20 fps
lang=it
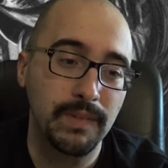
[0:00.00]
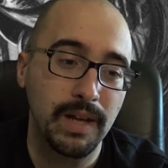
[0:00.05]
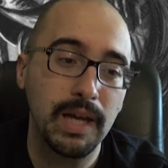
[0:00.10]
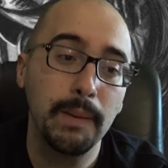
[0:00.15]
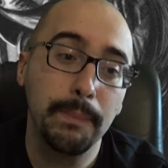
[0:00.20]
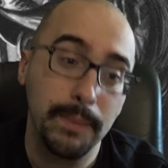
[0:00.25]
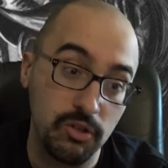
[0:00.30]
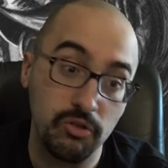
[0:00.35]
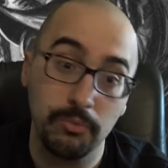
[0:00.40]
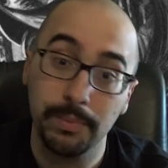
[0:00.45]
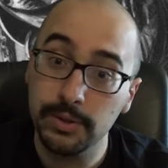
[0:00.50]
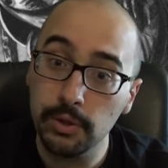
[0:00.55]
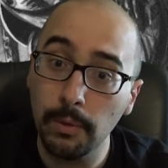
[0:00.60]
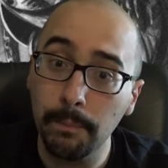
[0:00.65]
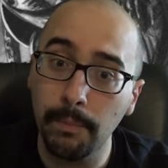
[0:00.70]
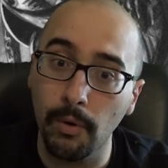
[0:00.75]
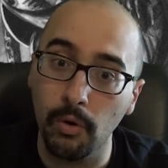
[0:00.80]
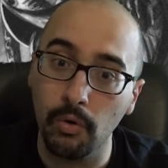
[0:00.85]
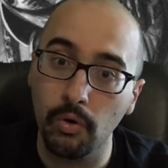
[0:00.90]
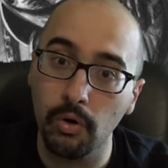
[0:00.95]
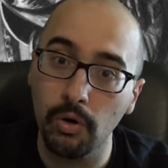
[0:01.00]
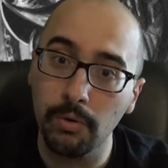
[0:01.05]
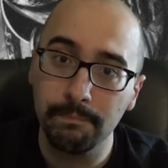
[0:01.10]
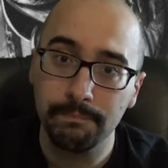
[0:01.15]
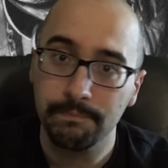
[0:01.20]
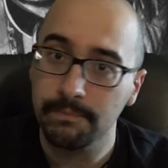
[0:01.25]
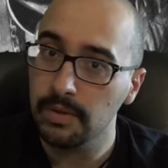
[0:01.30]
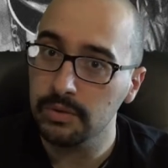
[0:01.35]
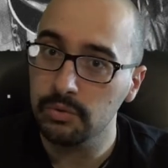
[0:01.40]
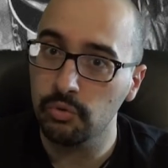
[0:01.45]
I principi si
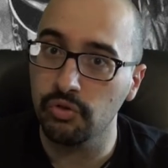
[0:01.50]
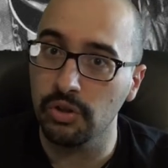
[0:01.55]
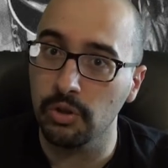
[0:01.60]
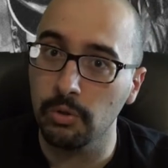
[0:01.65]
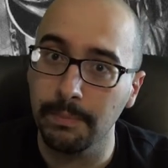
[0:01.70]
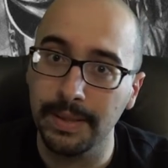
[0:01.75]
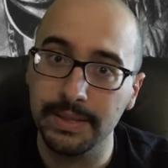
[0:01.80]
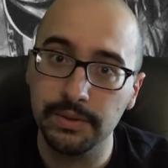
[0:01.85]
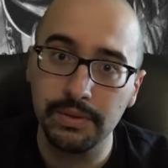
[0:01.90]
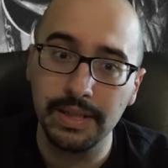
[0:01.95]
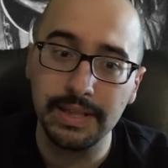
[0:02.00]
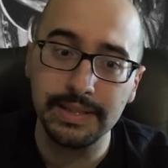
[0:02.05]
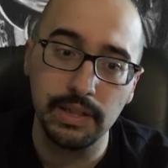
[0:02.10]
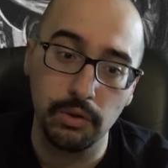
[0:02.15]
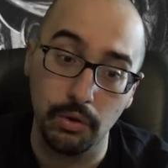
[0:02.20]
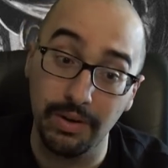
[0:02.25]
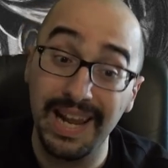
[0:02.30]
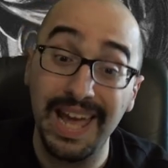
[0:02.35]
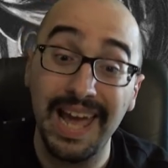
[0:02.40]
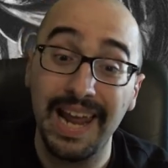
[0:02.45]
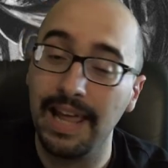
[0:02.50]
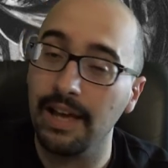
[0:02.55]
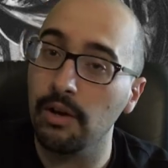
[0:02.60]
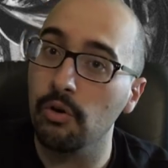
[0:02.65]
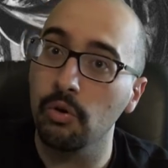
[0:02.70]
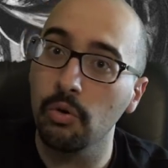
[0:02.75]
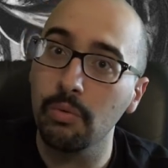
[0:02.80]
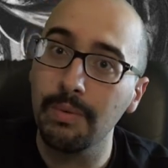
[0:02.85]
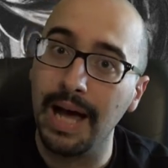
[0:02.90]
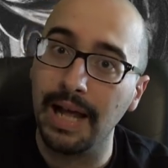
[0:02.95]
oppongono succede un mezzo casino, ne
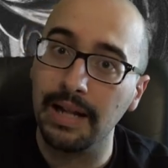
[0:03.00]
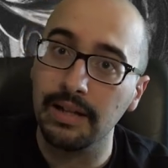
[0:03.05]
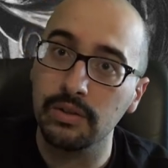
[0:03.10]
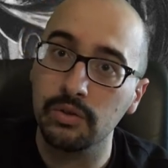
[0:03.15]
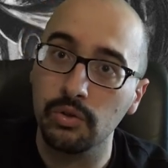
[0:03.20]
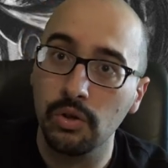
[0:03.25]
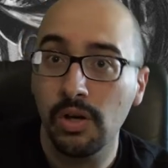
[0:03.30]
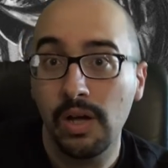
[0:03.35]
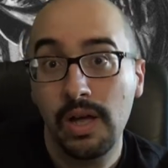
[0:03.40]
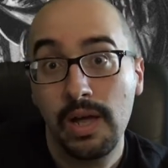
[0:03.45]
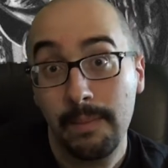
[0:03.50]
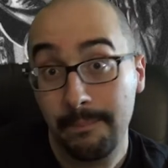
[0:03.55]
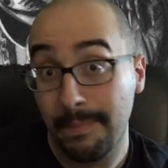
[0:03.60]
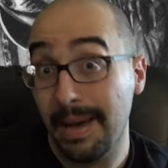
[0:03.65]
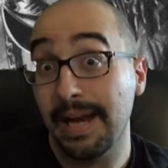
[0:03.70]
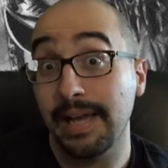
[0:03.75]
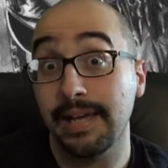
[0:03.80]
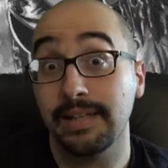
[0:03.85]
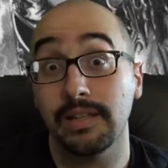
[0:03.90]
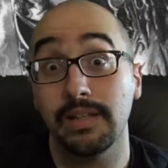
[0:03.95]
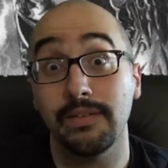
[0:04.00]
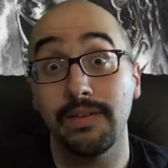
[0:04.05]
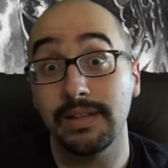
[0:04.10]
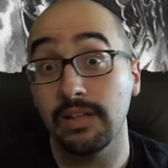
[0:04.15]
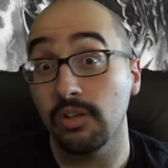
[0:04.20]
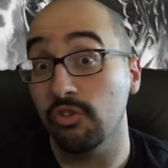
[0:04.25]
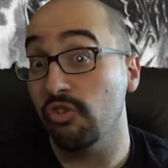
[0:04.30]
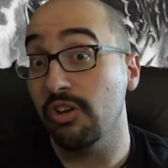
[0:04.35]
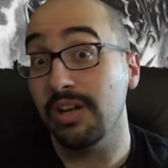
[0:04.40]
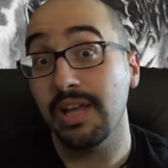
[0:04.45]
eleggono un altro, Malekith
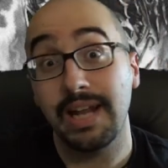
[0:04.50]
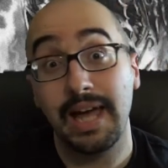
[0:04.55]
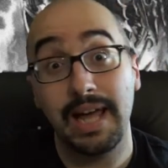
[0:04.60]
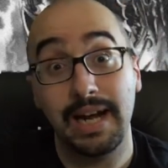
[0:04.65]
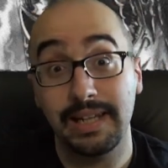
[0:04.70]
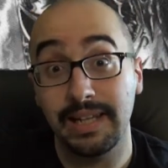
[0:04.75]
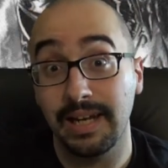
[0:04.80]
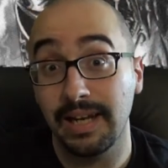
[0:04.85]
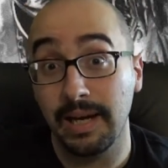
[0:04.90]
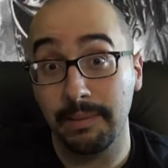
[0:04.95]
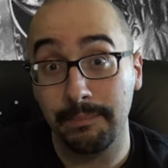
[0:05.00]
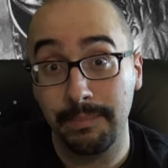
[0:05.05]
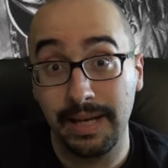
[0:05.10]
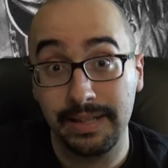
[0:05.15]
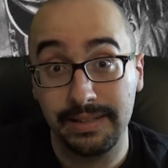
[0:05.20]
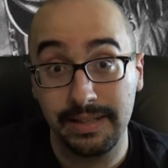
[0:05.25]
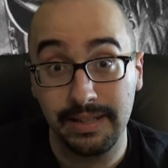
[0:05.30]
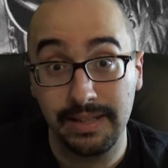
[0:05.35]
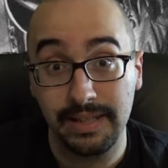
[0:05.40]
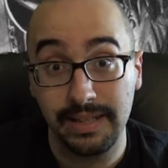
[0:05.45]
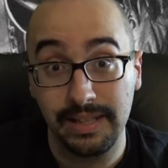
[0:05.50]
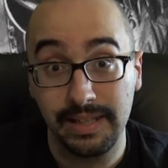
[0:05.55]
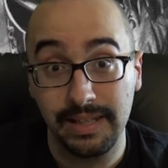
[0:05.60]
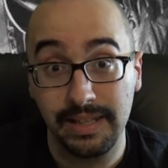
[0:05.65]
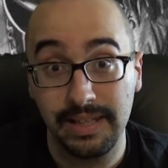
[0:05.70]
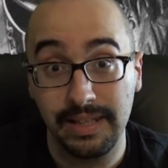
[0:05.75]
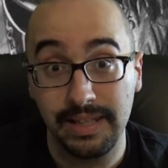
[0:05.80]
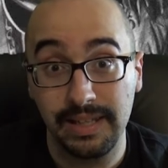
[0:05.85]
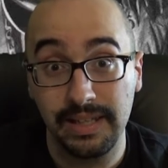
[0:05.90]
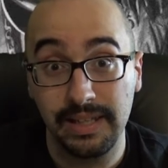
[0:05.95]
diventa generale delle armate
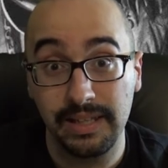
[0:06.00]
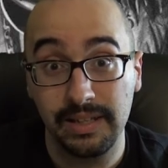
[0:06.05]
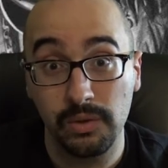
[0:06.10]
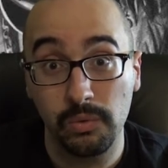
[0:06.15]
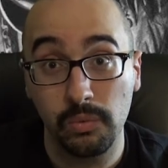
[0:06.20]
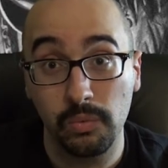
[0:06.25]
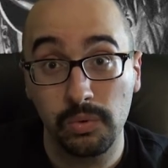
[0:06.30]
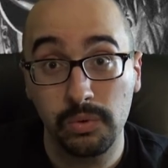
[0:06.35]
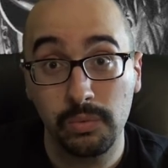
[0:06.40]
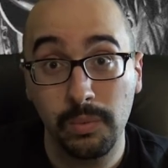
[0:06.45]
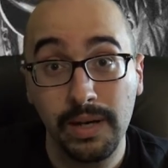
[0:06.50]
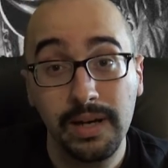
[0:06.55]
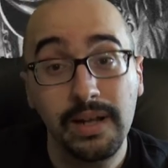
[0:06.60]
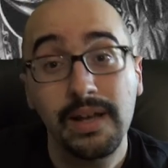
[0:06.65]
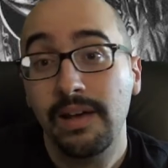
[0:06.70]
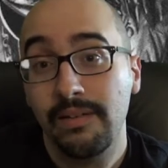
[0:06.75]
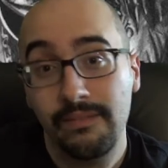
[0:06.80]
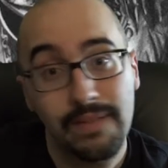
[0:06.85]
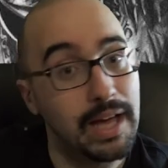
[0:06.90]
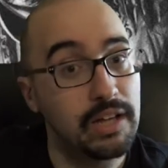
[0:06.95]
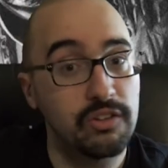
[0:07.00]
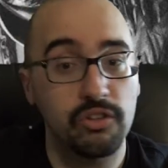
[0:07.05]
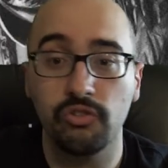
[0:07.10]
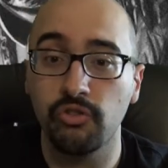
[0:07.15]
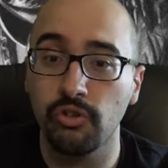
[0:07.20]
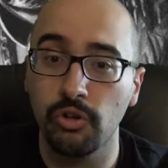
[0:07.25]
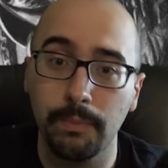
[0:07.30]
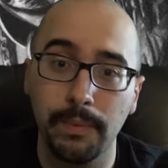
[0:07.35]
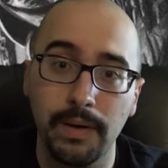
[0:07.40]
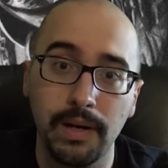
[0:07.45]
di, di Ultuan, viaggia in
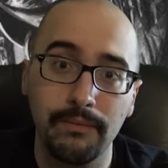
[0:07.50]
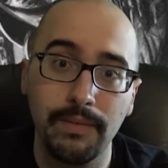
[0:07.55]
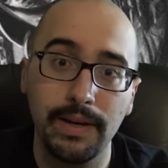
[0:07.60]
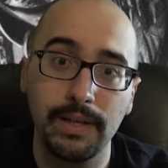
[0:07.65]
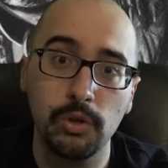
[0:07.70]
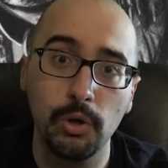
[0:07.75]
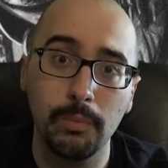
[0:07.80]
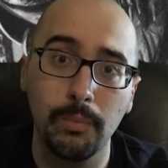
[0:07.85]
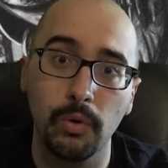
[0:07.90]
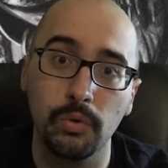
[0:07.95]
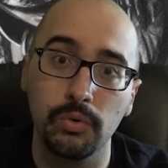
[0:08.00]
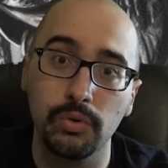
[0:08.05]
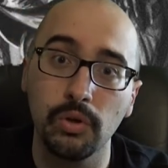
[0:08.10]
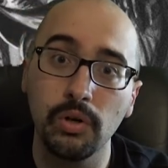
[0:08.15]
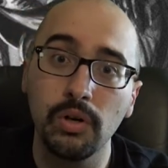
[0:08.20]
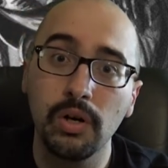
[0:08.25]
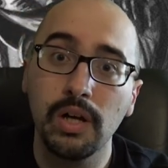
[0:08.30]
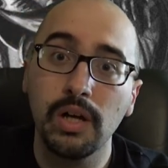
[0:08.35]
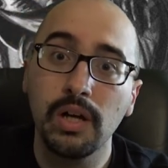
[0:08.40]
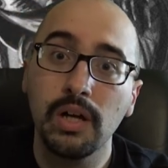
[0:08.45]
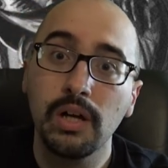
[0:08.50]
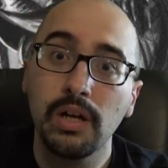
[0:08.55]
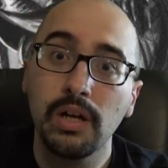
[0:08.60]
giro per il vecchio mondo.